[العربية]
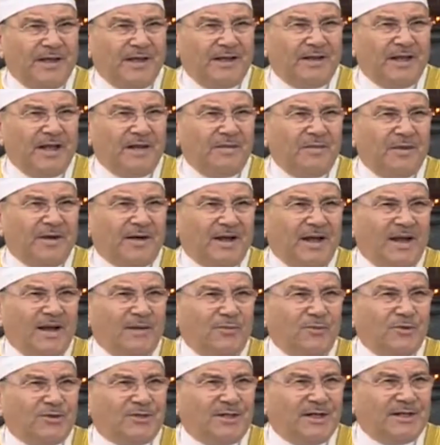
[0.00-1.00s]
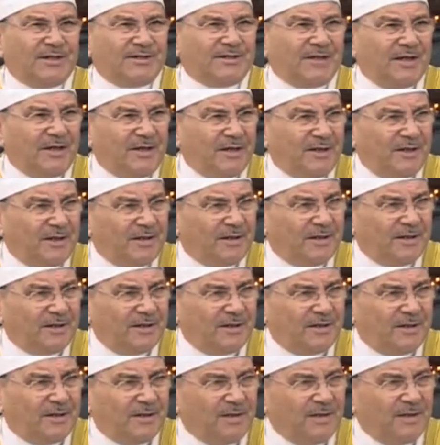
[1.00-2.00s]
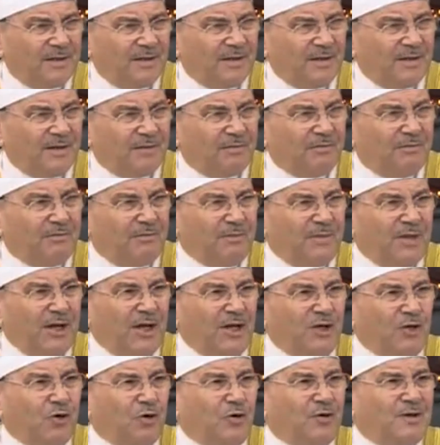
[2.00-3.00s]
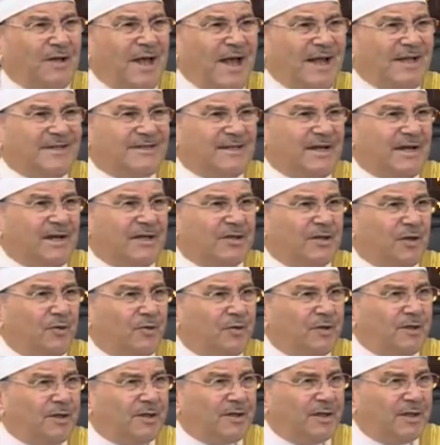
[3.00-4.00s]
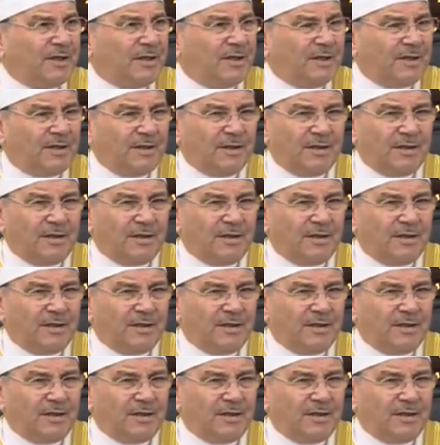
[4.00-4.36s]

إلى المرأة المسلسلة مليونا سنة ضوئية